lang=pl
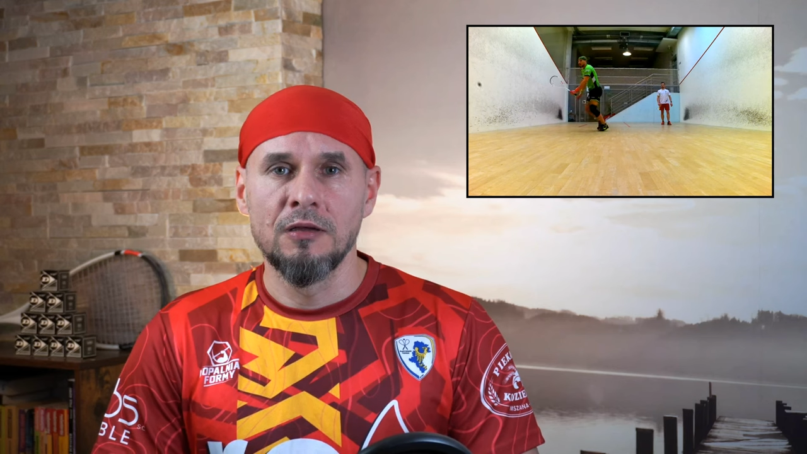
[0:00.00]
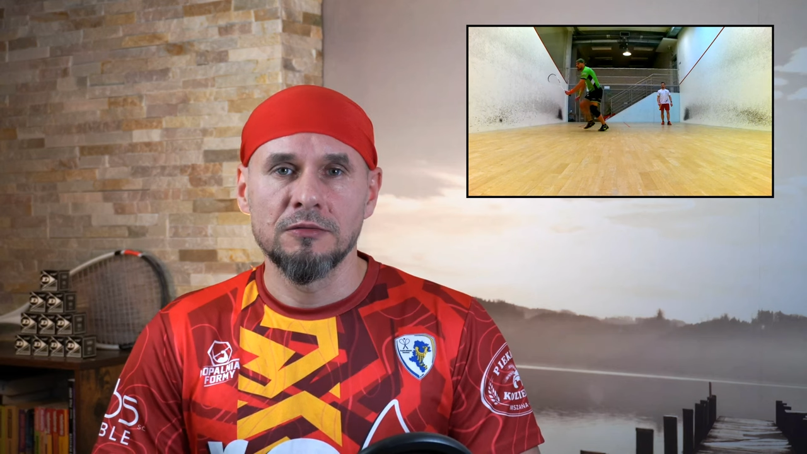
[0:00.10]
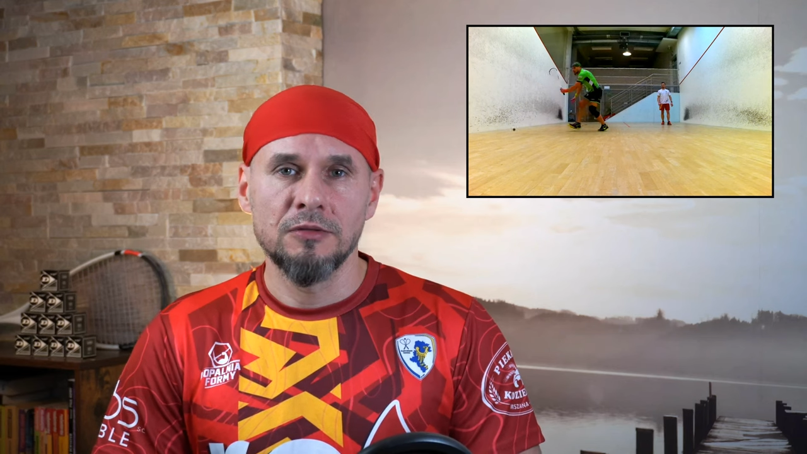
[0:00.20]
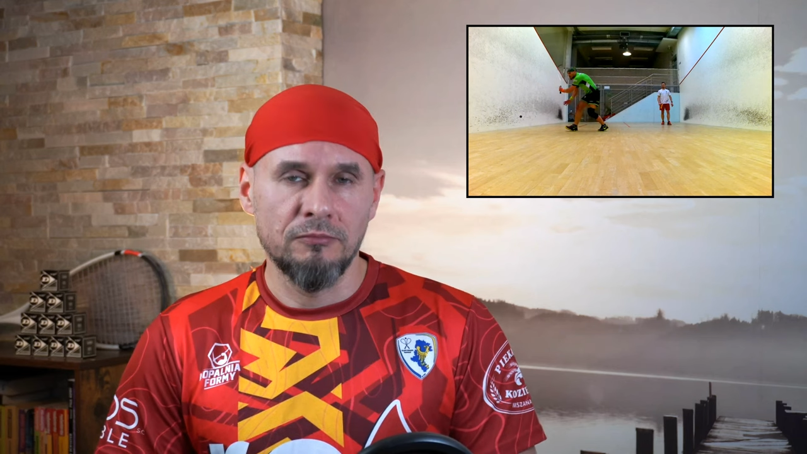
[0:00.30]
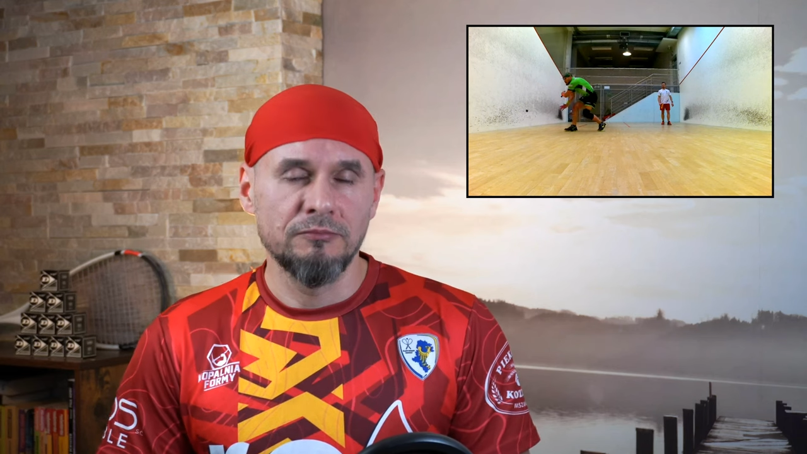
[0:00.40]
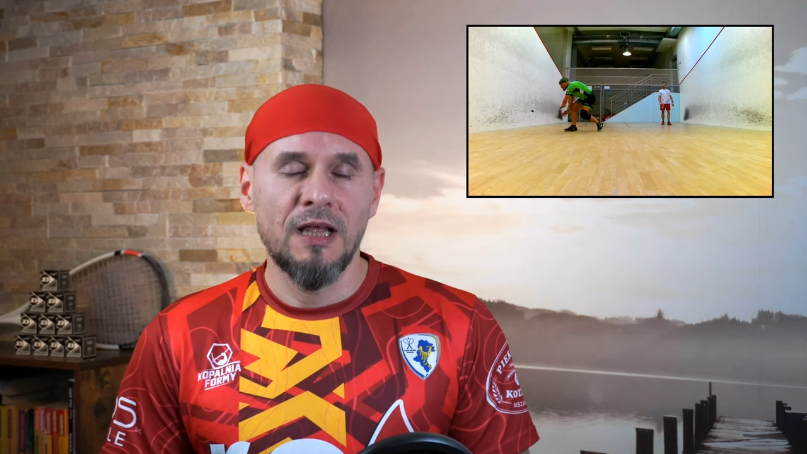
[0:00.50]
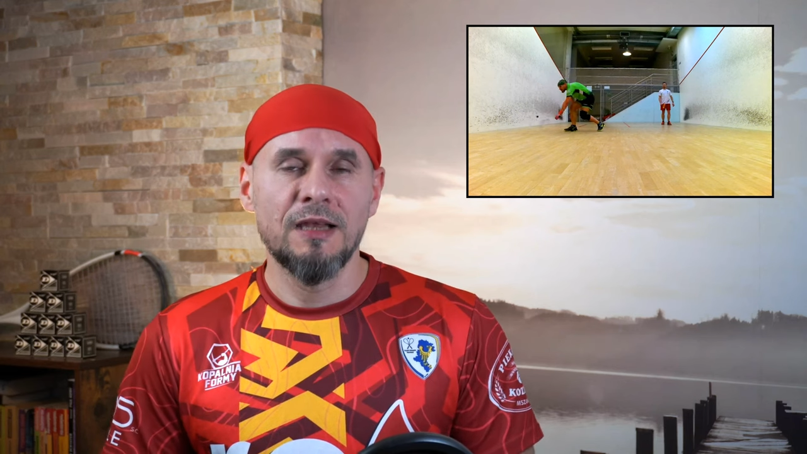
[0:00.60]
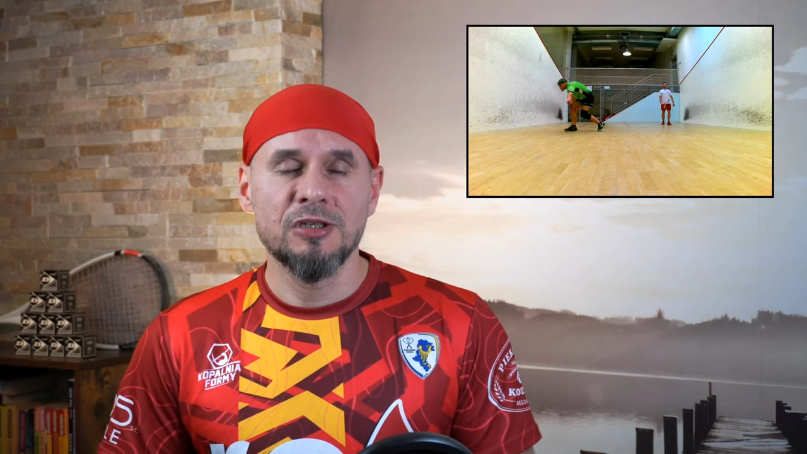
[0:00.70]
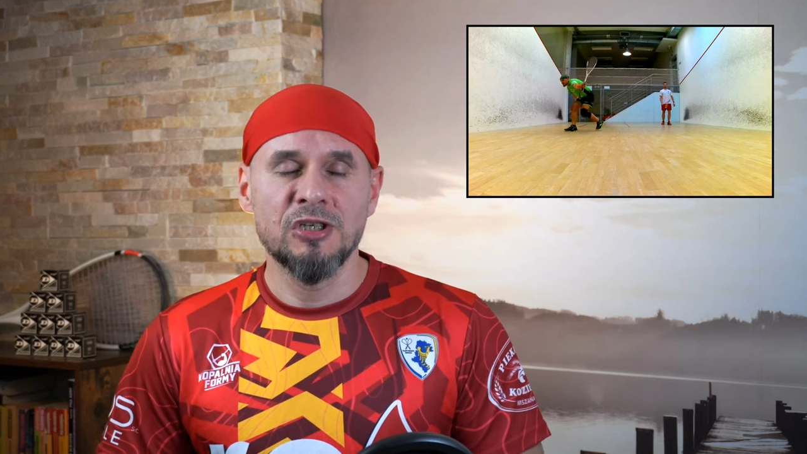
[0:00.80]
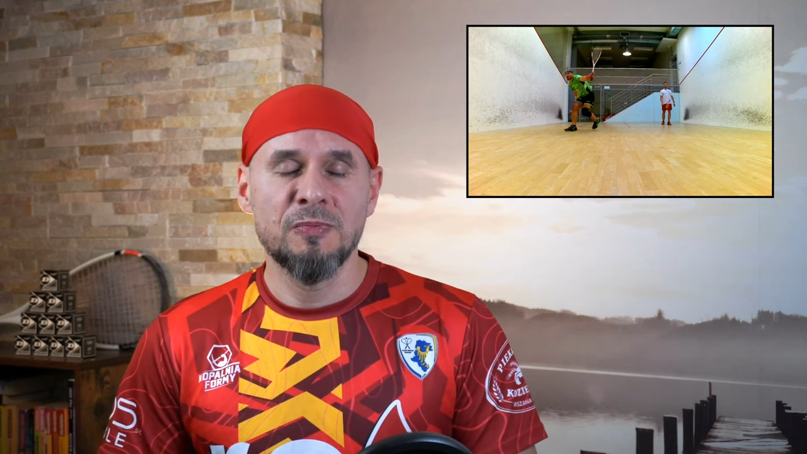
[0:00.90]
to
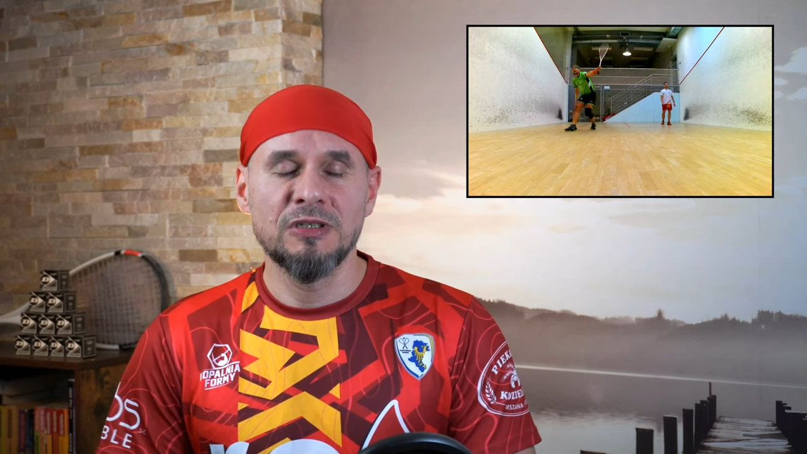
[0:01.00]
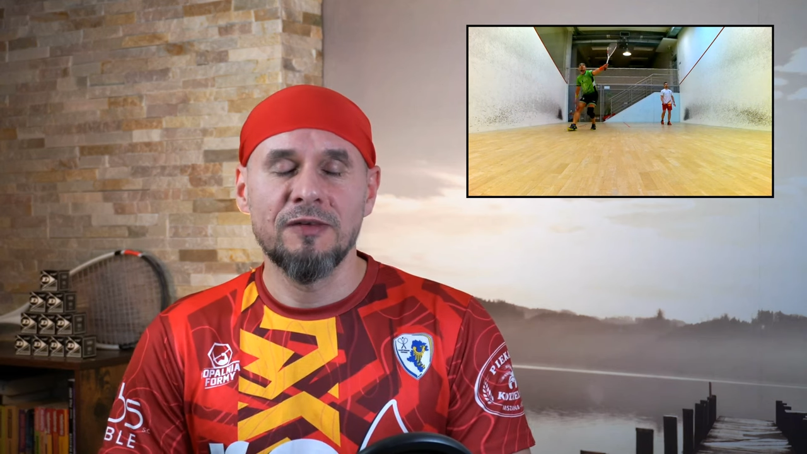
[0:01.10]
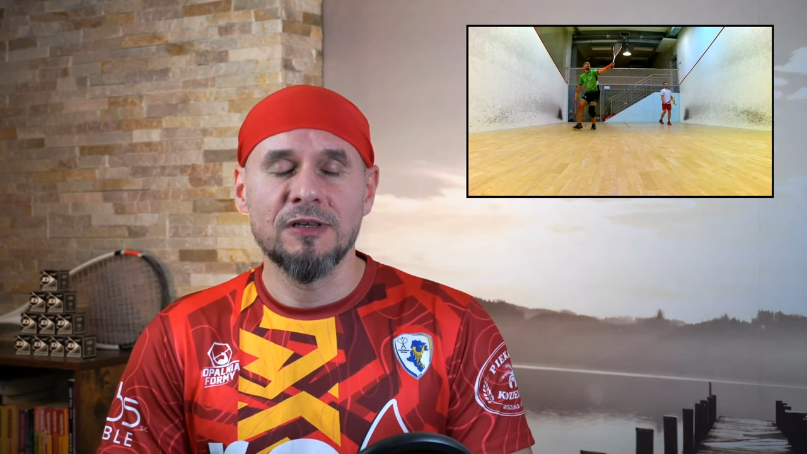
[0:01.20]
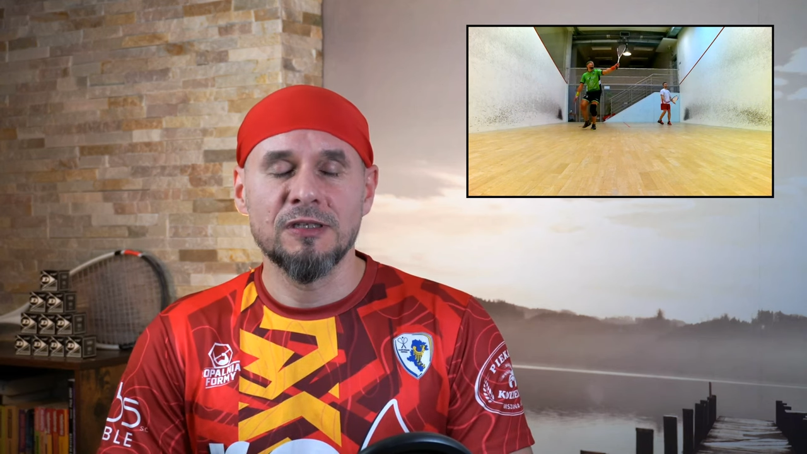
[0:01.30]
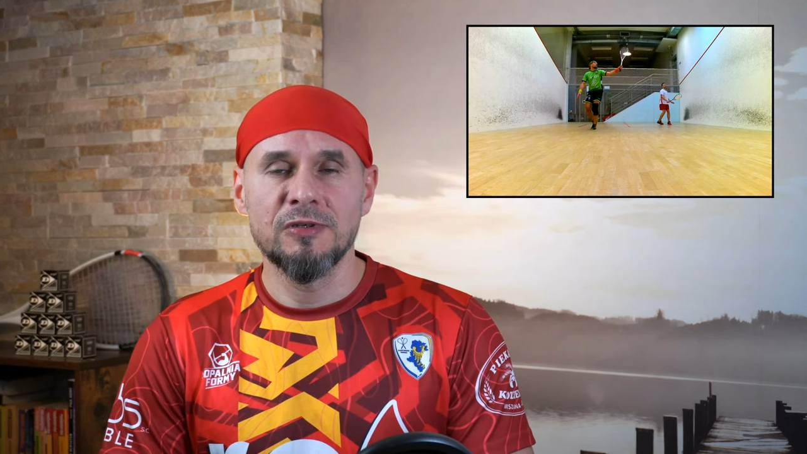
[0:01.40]
należy się spodziewać,